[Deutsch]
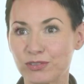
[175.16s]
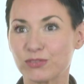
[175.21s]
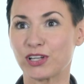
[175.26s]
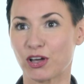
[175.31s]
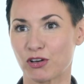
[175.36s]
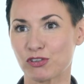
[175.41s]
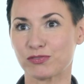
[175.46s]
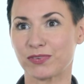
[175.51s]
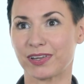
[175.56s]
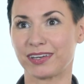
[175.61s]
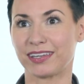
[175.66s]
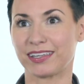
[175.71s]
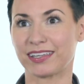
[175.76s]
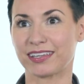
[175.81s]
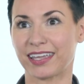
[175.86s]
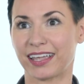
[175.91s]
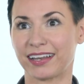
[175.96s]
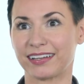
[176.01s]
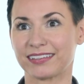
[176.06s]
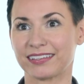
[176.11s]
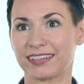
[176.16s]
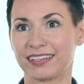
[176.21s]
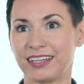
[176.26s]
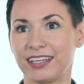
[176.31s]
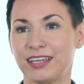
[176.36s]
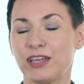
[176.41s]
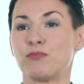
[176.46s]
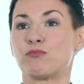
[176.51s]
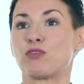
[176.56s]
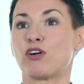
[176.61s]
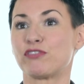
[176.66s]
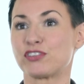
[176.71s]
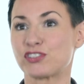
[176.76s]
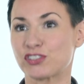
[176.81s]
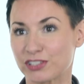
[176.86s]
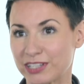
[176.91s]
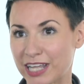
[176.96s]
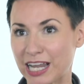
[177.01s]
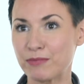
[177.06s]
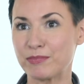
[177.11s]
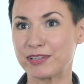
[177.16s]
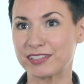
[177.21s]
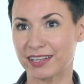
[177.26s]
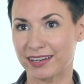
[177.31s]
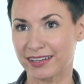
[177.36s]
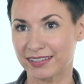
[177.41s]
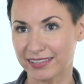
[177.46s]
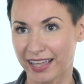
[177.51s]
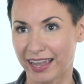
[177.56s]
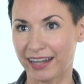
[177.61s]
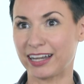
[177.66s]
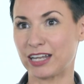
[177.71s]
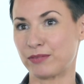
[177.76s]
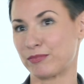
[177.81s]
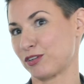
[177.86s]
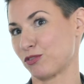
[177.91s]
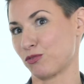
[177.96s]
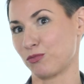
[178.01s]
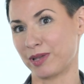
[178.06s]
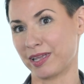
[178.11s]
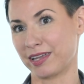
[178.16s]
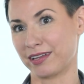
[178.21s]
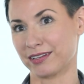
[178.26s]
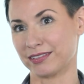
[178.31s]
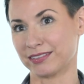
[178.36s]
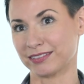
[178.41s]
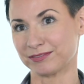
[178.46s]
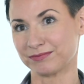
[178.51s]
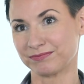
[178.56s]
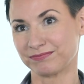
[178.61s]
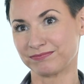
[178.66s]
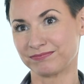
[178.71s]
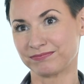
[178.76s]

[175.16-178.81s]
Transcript: in- und auswendig kennt, professionell mit seinen Teilnehmern umgehen kann.